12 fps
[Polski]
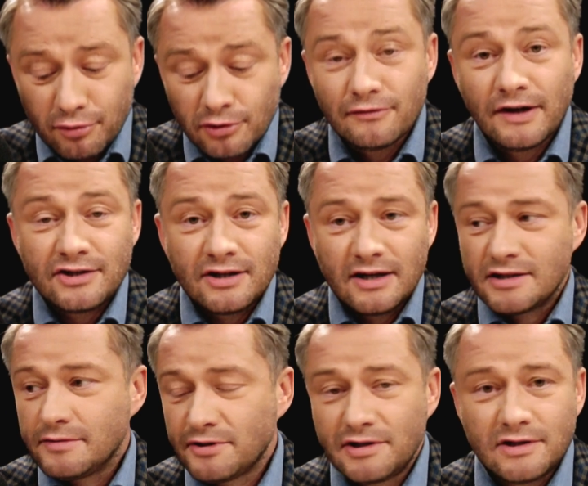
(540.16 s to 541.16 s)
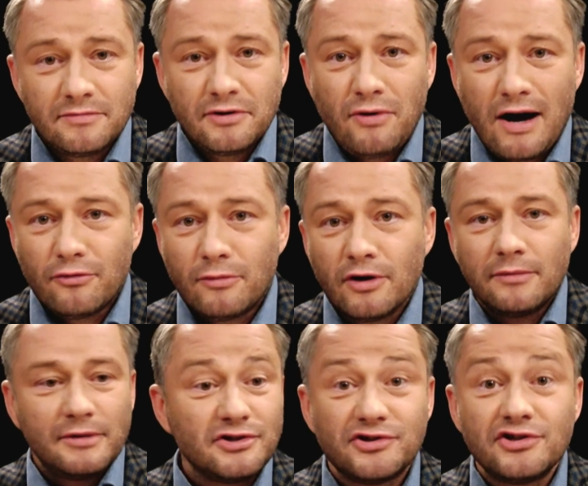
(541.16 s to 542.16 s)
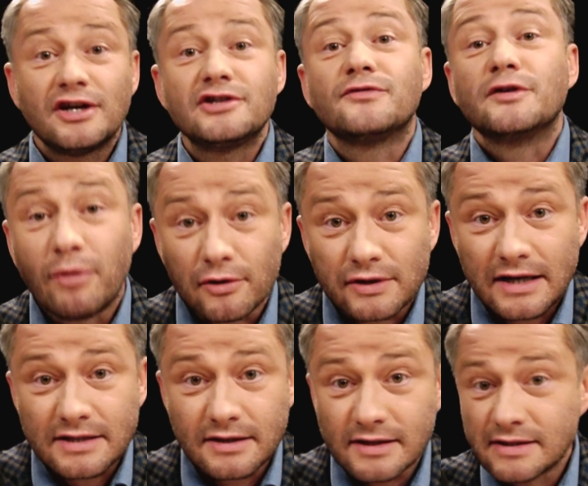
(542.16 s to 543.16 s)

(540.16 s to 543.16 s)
próg wejścia każdy myśli sobie, wow, mogę mieć dzisiaj swój podcast.